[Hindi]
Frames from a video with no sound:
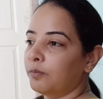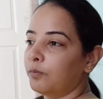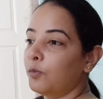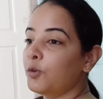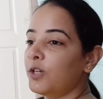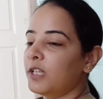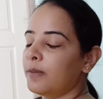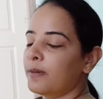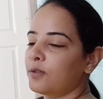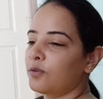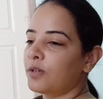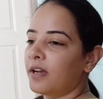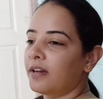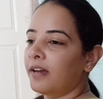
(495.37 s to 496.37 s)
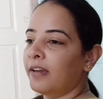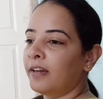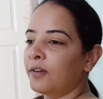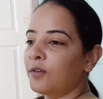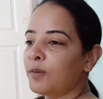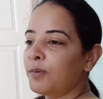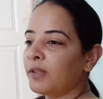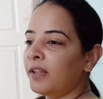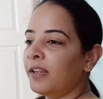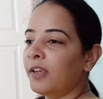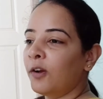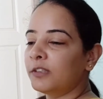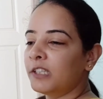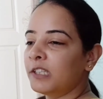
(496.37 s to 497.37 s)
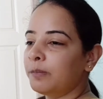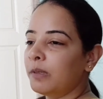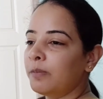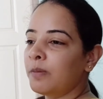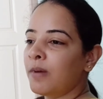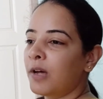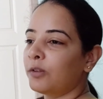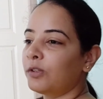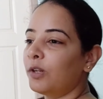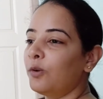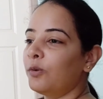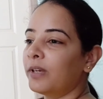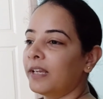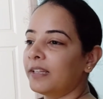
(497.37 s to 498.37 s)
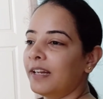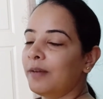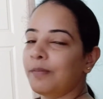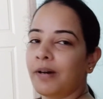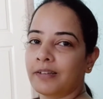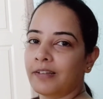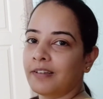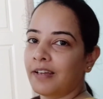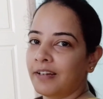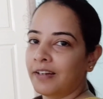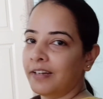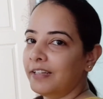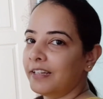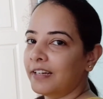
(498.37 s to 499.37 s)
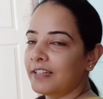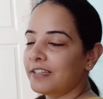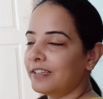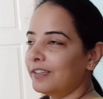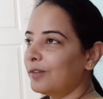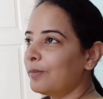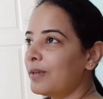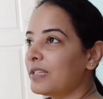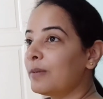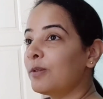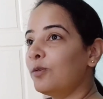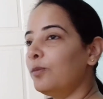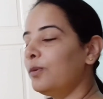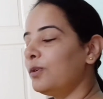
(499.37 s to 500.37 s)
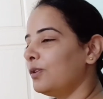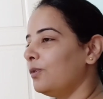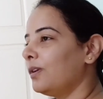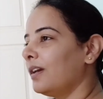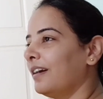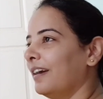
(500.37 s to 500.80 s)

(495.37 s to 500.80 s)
पूछ रही थी मैं इसको क्या खाएगा क्योंकि पता नहीं क्या होता है जब भी बीमार होता है लोग कहते हैं ना बाहर का खाना नहीं देना चाहिए और मैं से ज़रूर पूछती हूँ क्या